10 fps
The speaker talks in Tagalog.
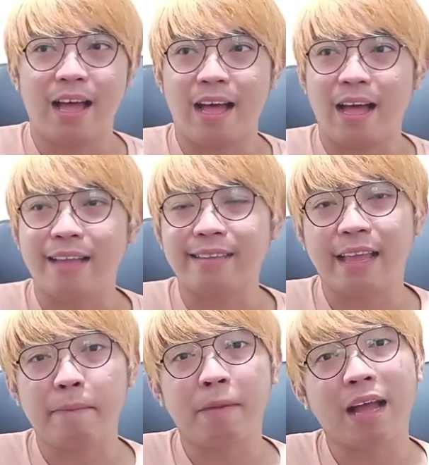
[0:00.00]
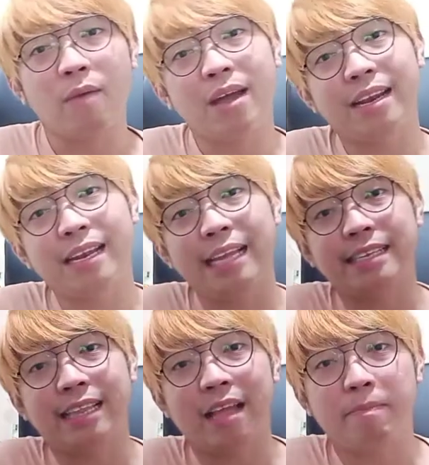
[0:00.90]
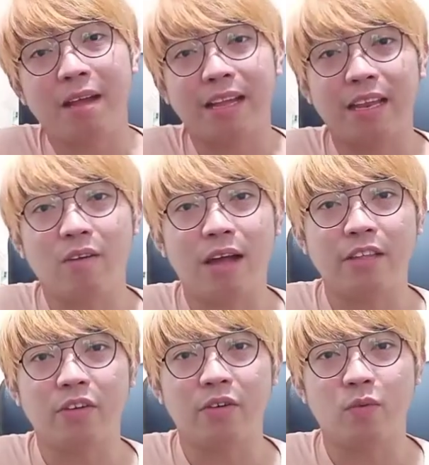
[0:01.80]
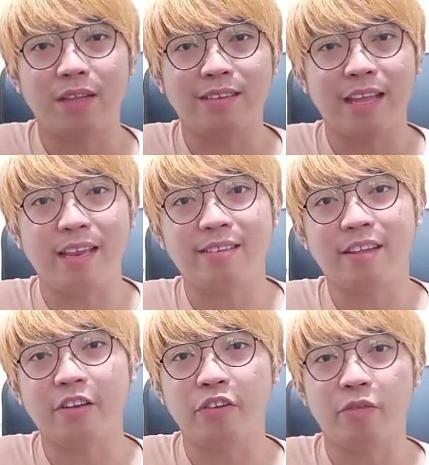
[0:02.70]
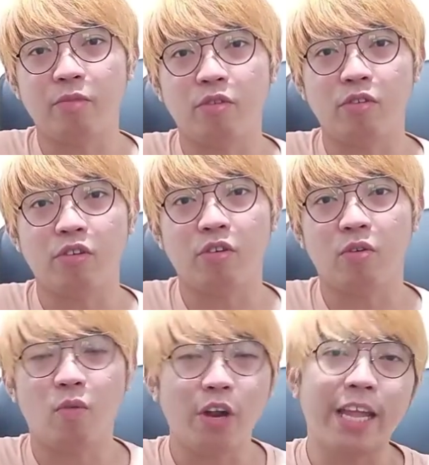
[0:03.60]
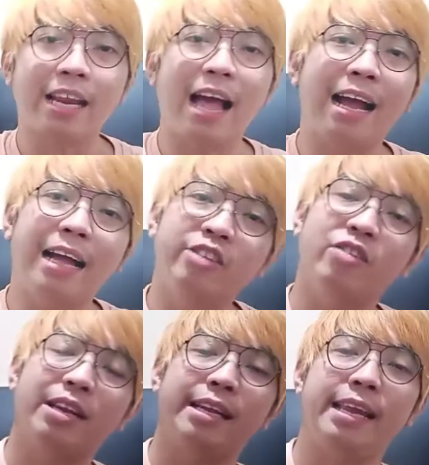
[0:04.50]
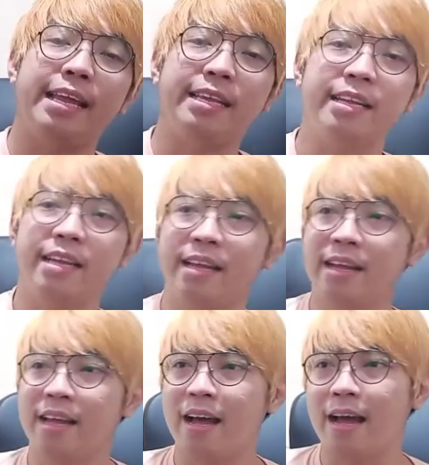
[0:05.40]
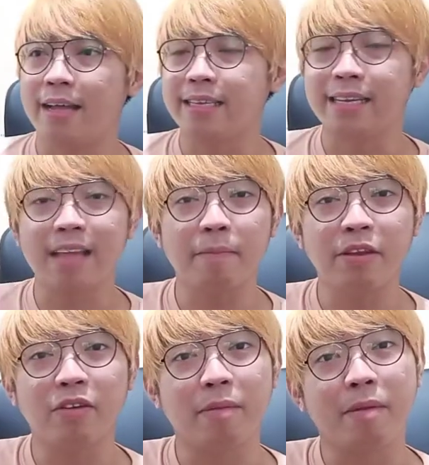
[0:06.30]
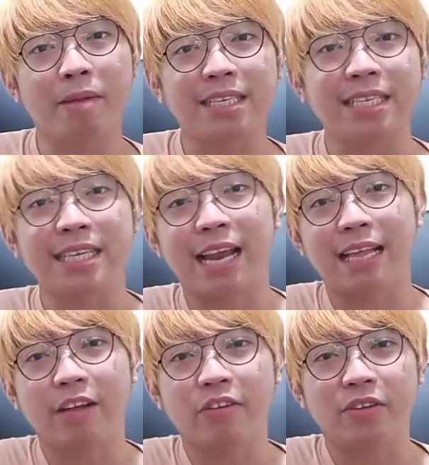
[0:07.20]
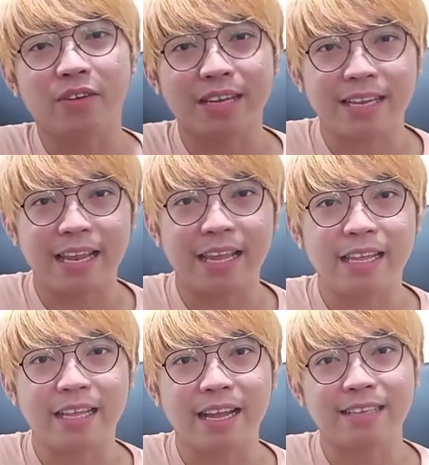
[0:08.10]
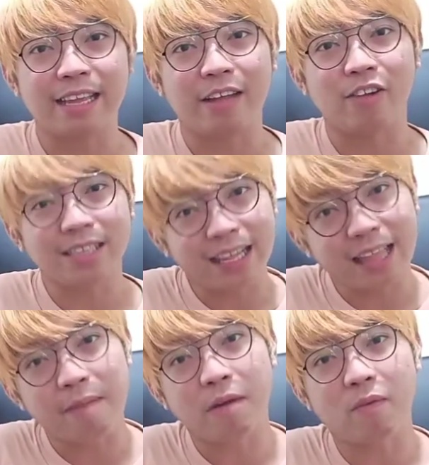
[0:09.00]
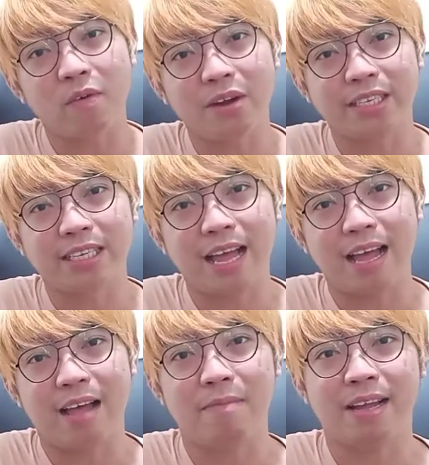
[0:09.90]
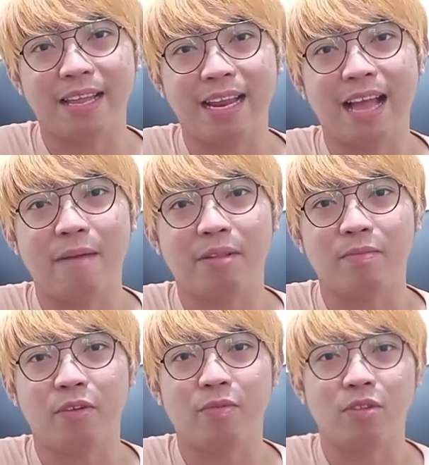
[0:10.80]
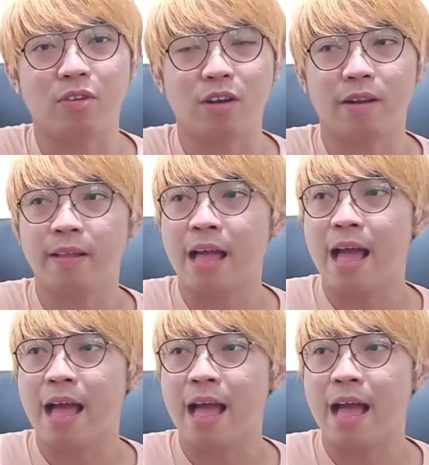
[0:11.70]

Uh, kasi pagka one relay setup ang ginawa nyo, once na in-start nyo yung motor nyo, working na agad yung relay. Uh, sinasabi nung iba masisira daw yung relay kasi all the time mag-work siya habang ginagamit mo yung motor.